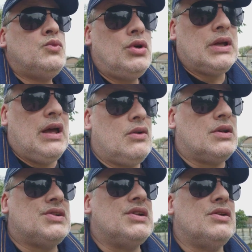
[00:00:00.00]
poi è chiaro
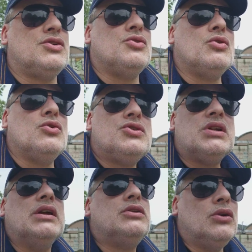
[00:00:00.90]
che se ne sono
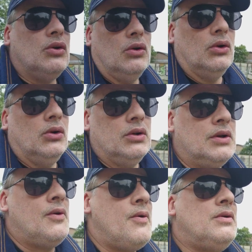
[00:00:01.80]
costretto
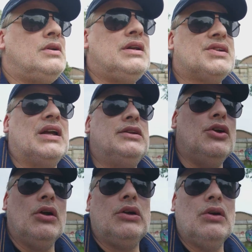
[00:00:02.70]
la
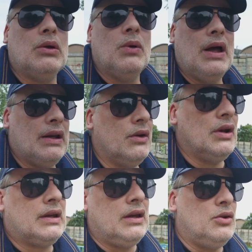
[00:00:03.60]
scateno anch'io la guerra,
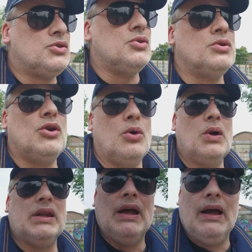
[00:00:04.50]
non è che io sono stato a
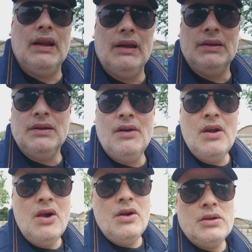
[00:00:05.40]
guardare, eh?
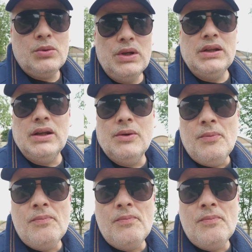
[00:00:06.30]
quindi